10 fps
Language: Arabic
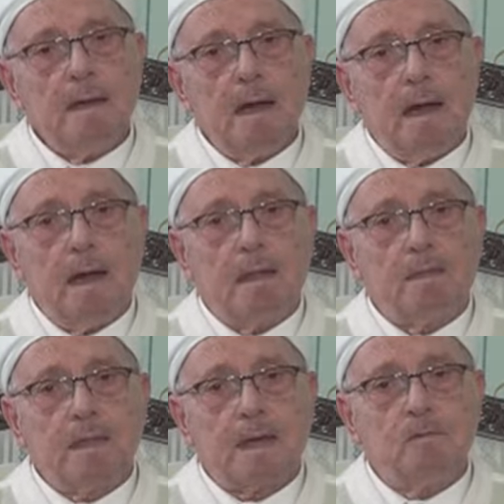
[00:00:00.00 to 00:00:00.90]

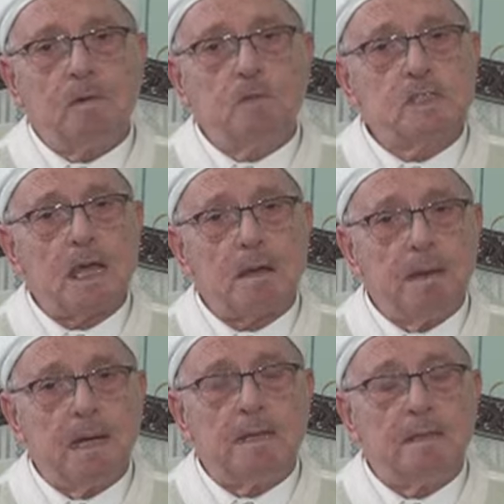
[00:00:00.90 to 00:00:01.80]
حاضرا
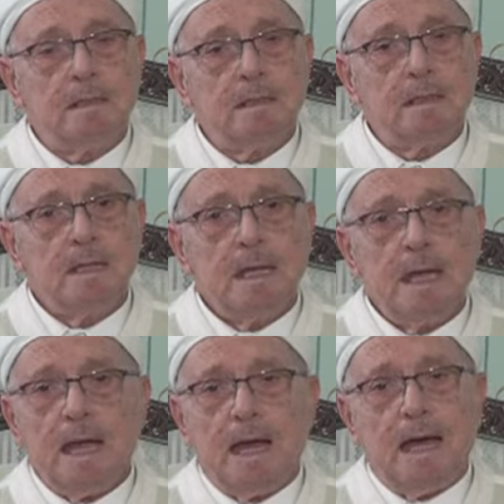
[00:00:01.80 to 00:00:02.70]
ومستقبلا
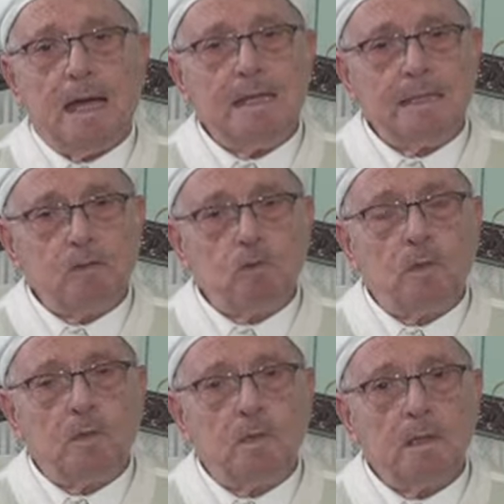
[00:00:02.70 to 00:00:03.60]

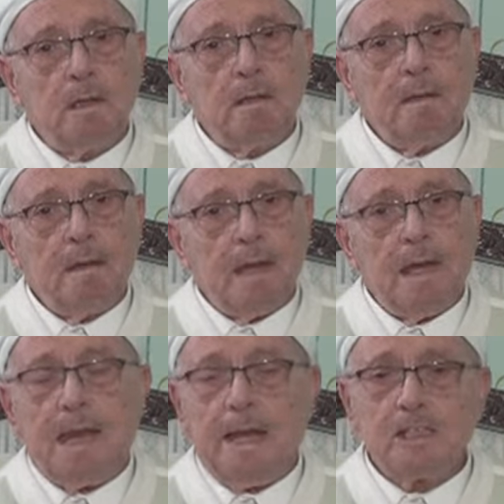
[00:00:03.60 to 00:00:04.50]
عائده
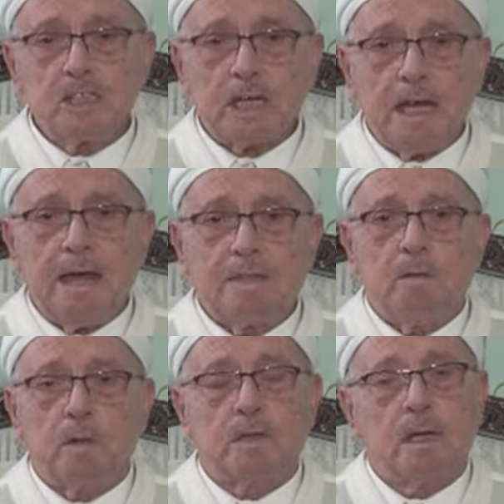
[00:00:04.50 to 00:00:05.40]
الى عشق هذا
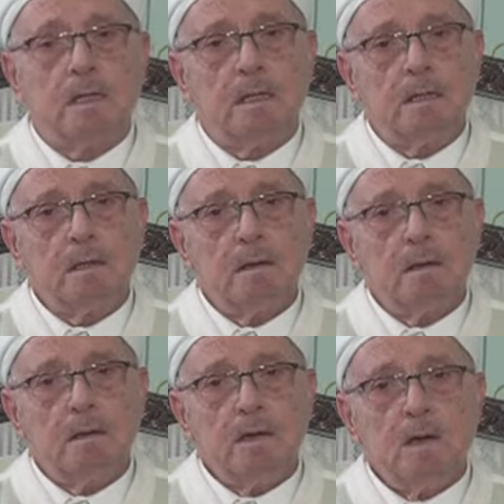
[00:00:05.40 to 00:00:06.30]
الوطن
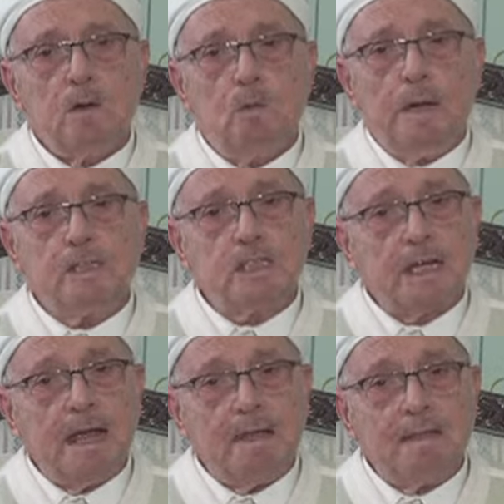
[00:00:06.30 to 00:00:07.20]

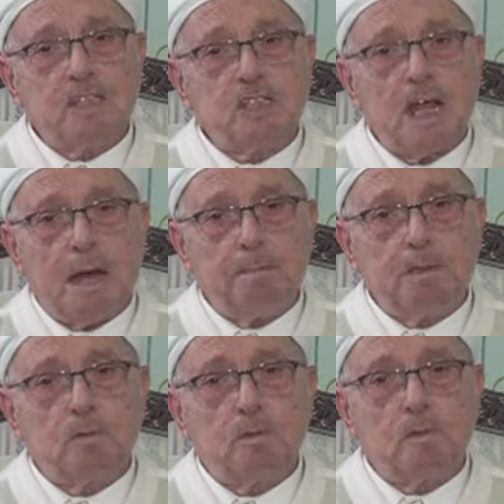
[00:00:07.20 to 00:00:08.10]
وعشق هذا الشعب
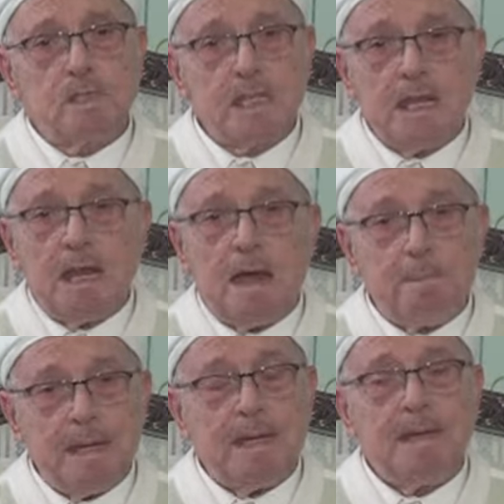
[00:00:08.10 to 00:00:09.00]
التونسي
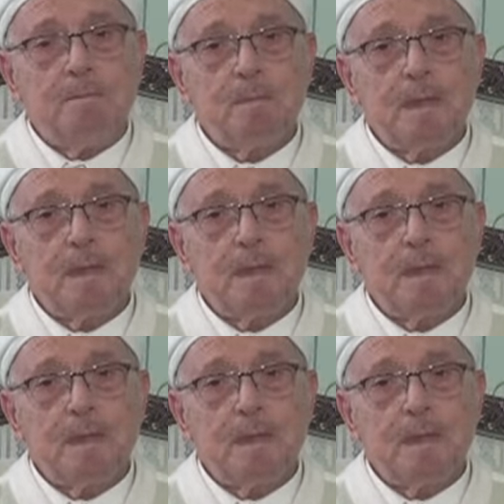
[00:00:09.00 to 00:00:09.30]
الابي